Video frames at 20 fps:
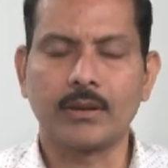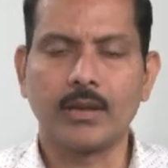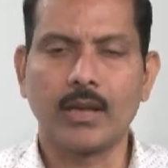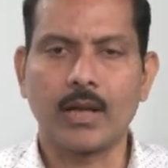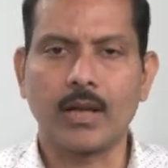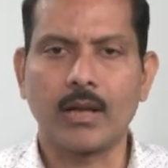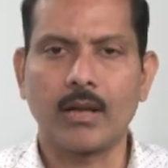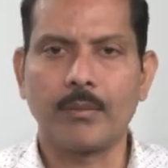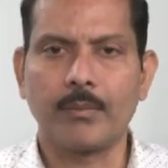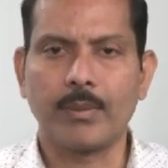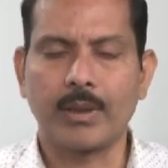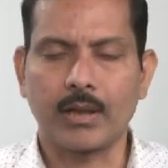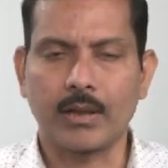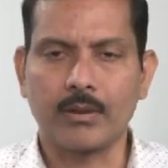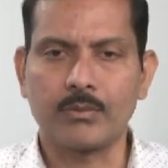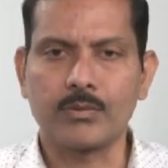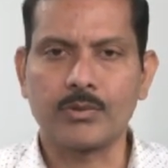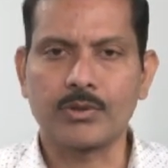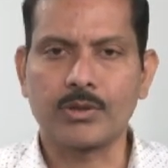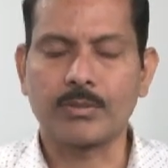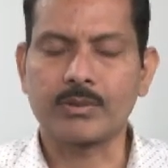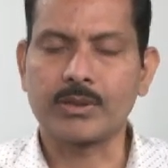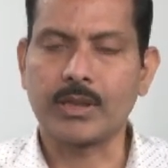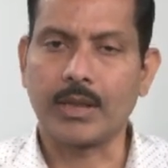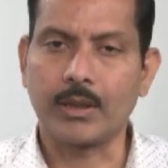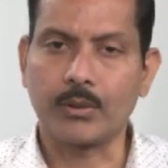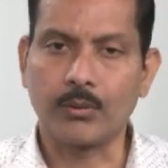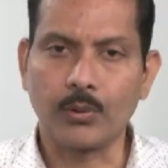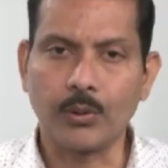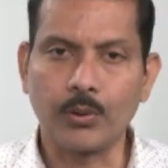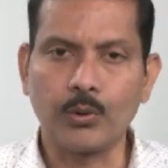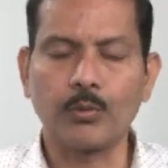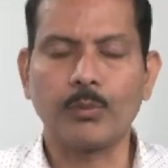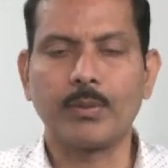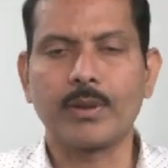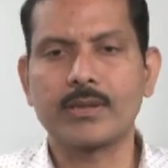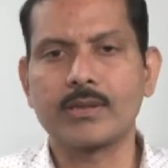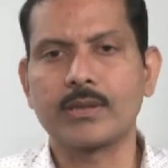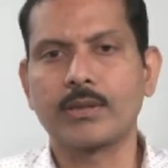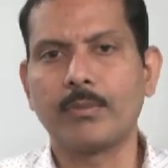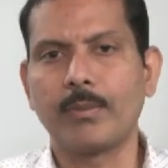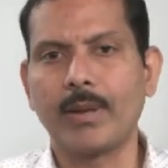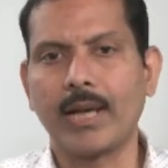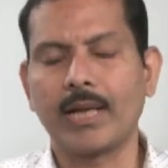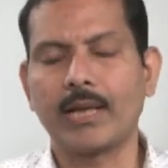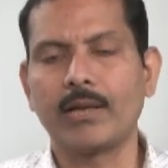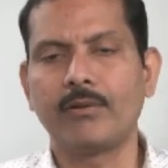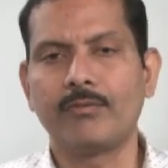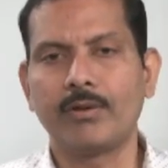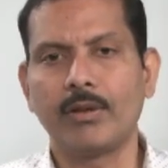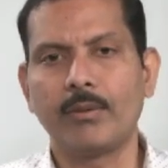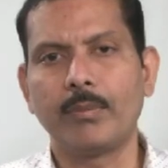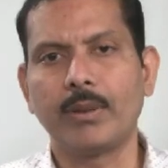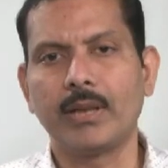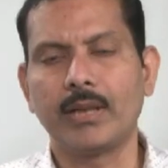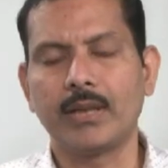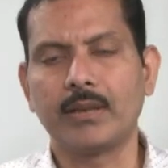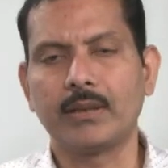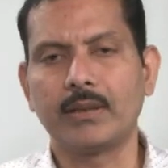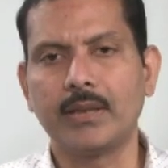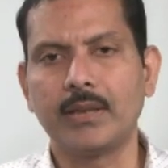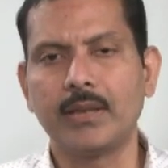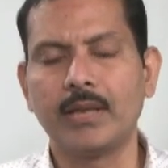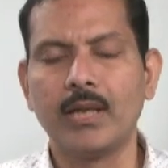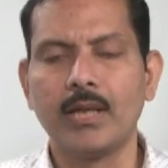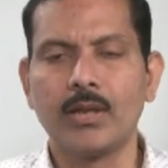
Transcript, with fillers: దాకా పెరగడం చూసాం సారీ ట్వంటీ టూ పర్సెంట్ బ్యాంక్ నిఫ్టీ పెరిగింది